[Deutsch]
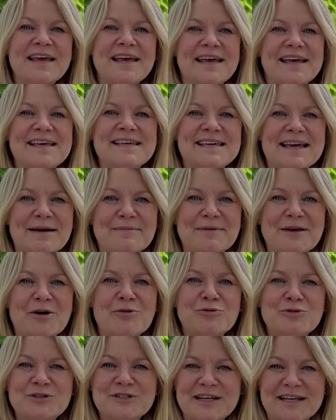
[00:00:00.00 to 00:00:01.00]
Ich habe ja
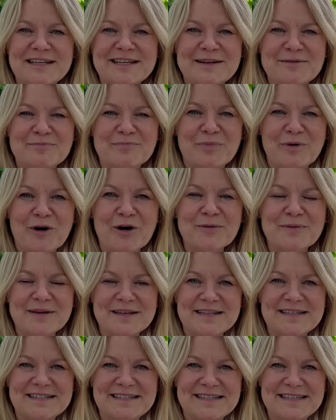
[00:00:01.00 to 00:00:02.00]
unter den
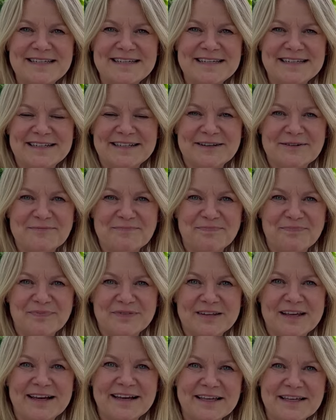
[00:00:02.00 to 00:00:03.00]
Bäumen die, ähm,
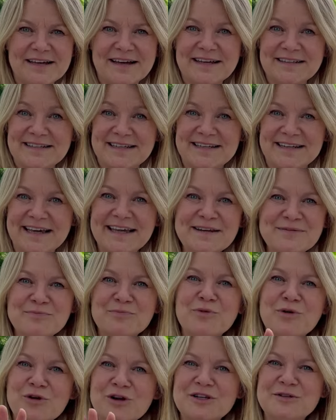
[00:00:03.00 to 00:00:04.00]
äh, den
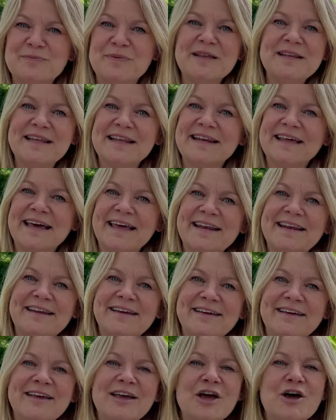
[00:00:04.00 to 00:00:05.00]
Rindenmulch,
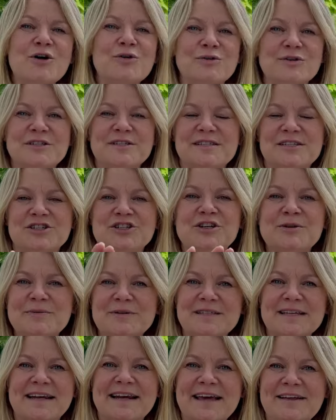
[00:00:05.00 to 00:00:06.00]
Pinienrinde und das schiebe
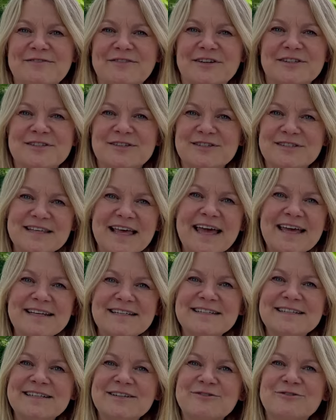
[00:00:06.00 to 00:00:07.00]
ich dann einfach zur
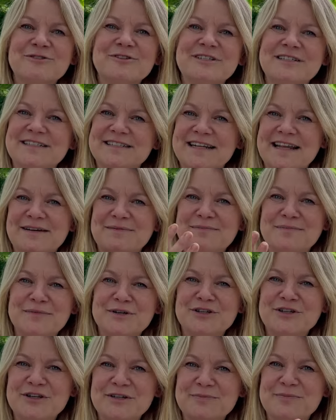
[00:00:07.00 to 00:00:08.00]
Seite und dann
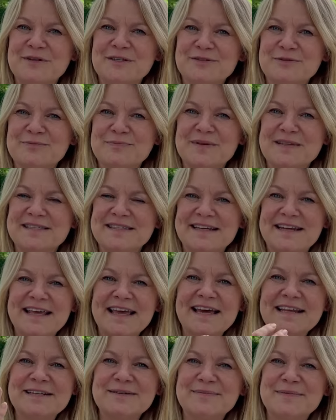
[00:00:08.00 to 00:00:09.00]
mische ich mir so ein bisschen
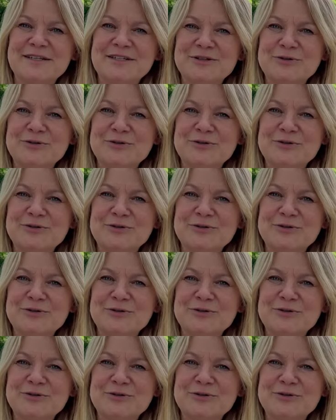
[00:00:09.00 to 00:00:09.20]
Erde mit